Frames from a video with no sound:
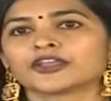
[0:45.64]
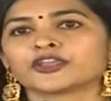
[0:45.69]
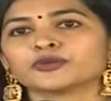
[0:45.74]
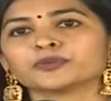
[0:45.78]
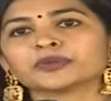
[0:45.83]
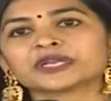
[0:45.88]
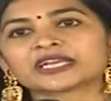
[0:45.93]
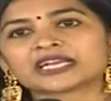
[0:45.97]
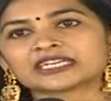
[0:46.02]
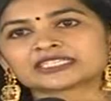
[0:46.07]

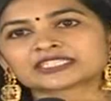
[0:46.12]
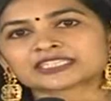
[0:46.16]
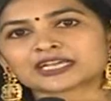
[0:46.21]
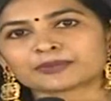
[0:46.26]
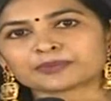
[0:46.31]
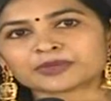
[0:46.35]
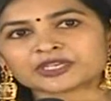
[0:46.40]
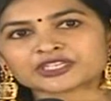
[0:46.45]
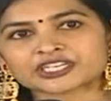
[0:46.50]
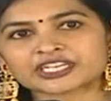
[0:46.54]
హ్యూమన్ రైట్స్
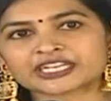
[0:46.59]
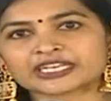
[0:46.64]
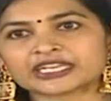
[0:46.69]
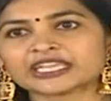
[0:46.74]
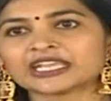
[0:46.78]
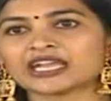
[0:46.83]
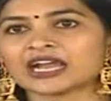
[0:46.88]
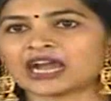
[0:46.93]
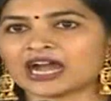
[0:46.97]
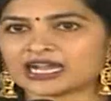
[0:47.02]

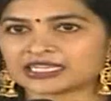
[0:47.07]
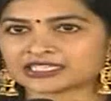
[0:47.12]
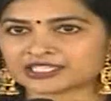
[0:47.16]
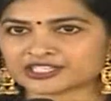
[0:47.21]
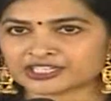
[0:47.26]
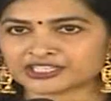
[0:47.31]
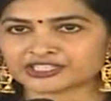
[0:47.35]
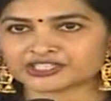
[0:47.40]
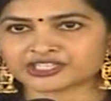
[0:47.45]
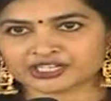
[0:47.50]
కమిషన్ని
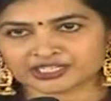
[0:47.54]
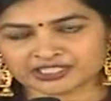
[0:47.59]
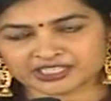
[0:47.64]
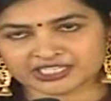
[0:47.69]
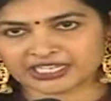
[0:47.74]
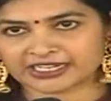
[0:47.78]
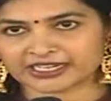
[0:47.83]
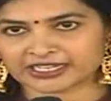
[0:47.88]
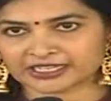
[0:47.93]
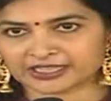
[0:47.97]
ఆశ్రయించడం
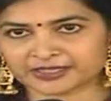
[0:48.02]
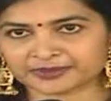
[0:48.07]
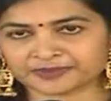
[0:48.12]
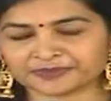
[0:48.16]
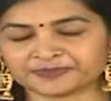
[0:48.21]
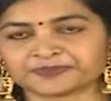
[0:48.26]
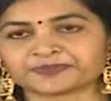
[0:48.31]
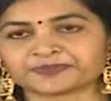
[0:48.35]
జరిగింది